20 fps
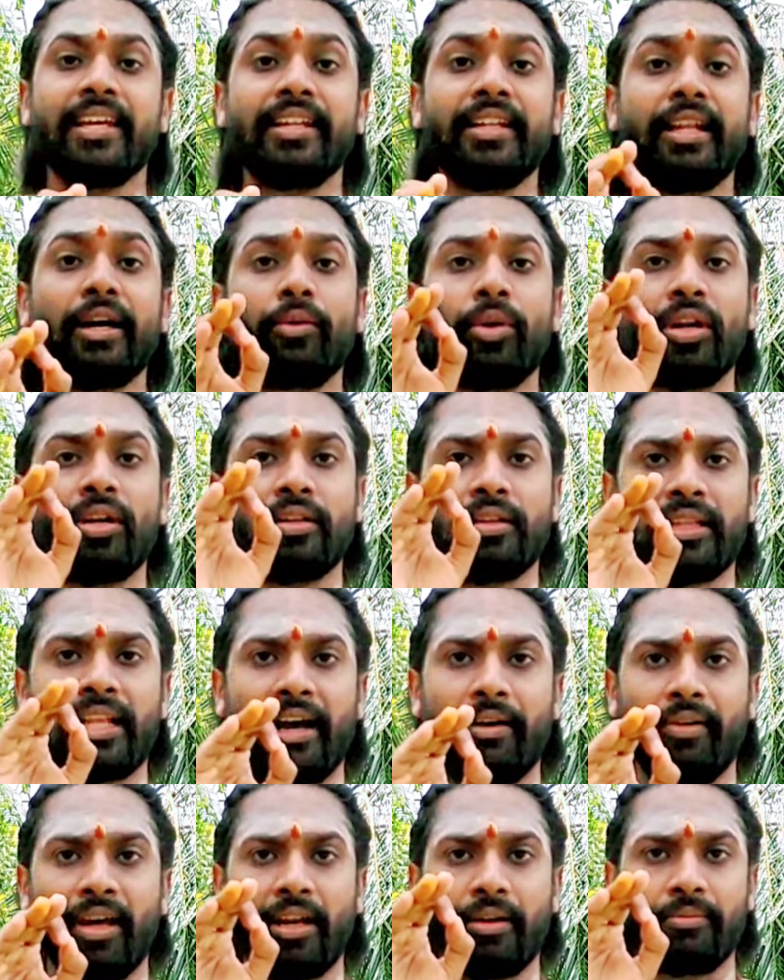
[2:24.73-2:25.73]
எந்த ஒரு
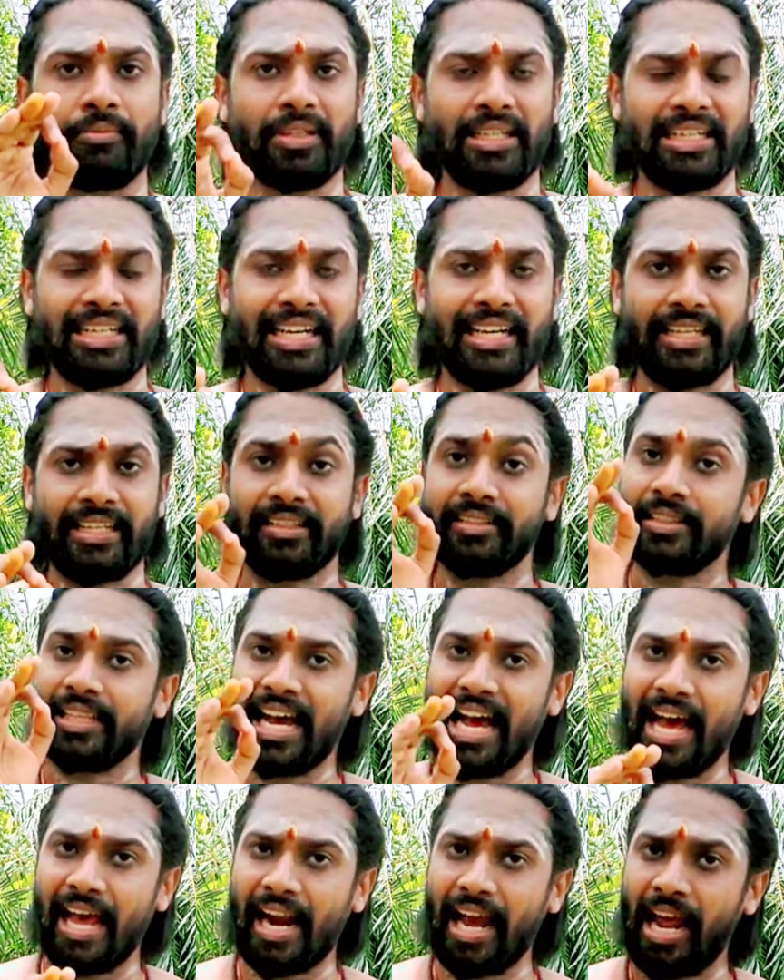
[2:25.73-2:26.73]
தவறும் இல்லை
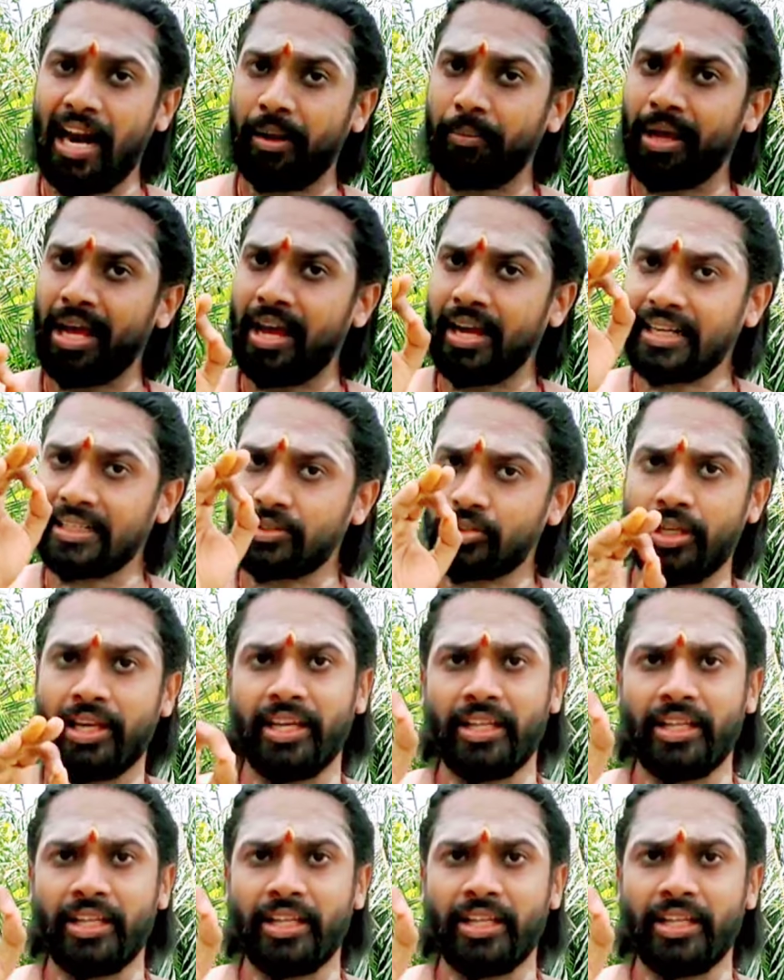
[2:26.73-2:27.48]
தாராளமாக